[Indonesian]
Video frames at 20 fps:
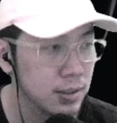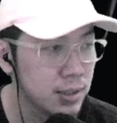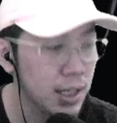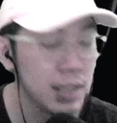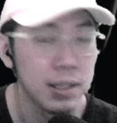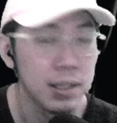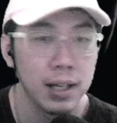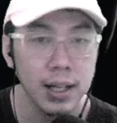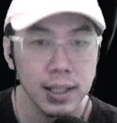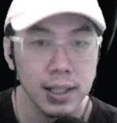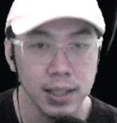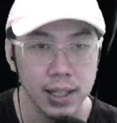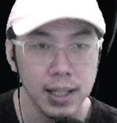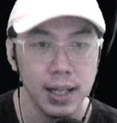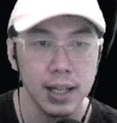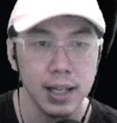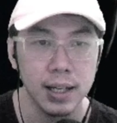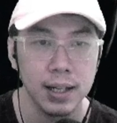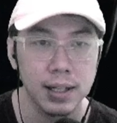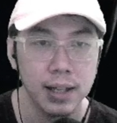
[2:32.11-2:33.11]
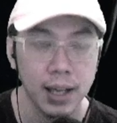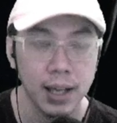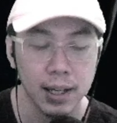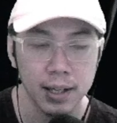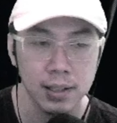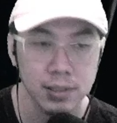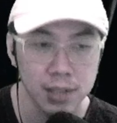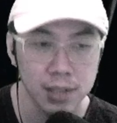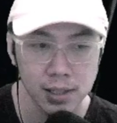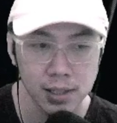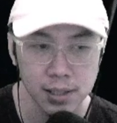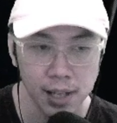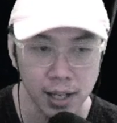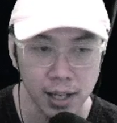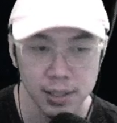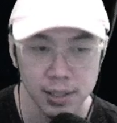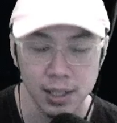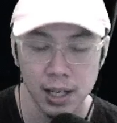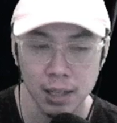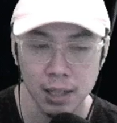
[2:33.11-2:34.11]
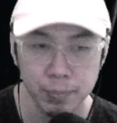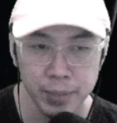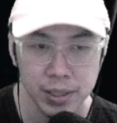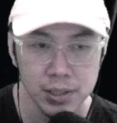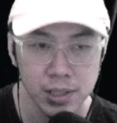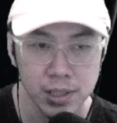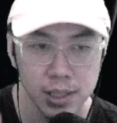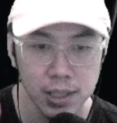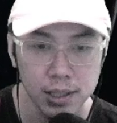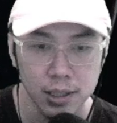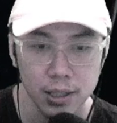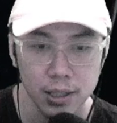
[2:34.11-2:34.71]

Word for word: genrenya ya hack and slash action RPG